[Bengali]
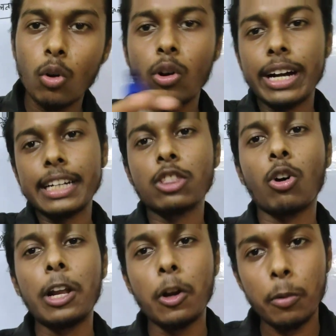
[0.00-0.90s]
কোনো একটা
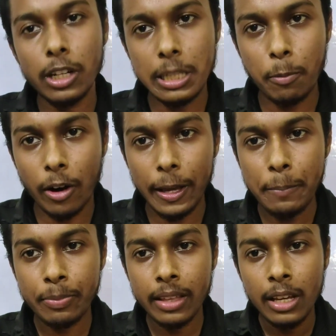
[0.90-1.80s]
তলের ওপর এসে পড়ে
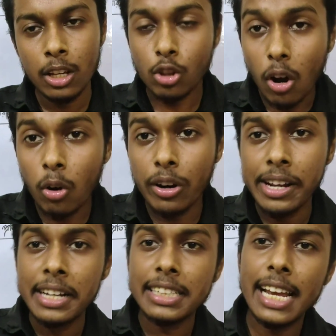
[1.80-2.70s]
তখন
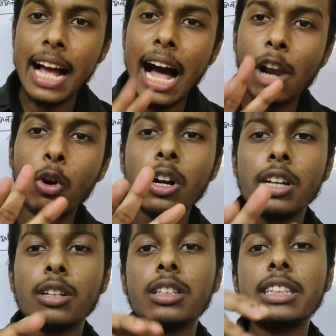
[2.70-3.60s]
সেই আলোর
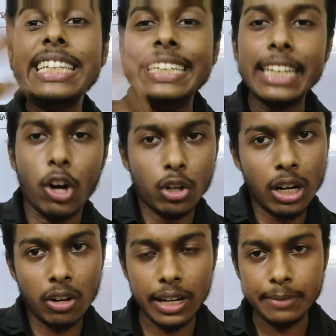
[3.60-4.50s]
তিনটে
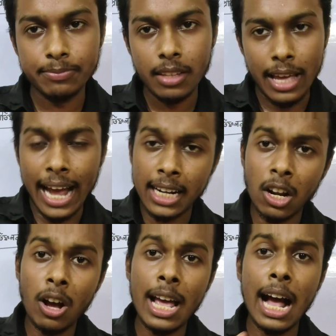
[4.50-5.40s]
ঘটনা ঘটে
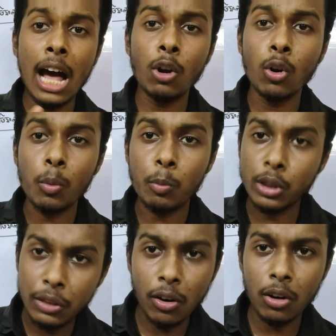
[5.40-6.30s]
একটা হয় আলোর
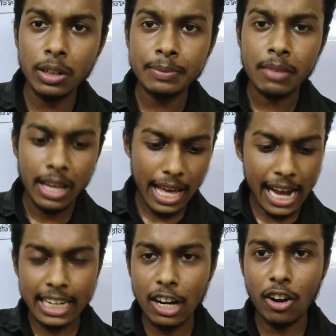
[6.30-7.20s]
প্রতিফলন
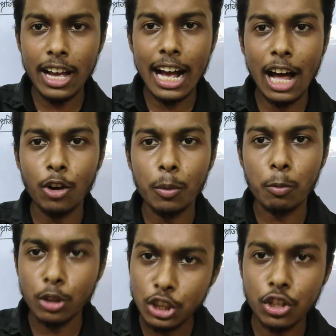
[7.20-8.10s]
একটা হয় আলোর
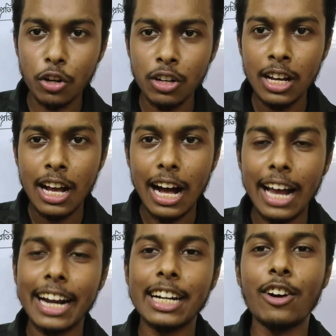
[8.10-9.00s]
প্রতিসরণ
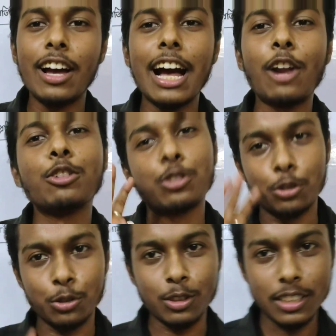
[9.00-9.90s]
আর একটা হয় আলোর
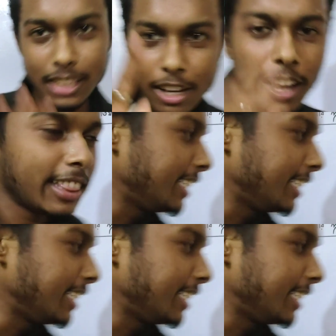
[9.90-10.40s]
শোষণ কি হয়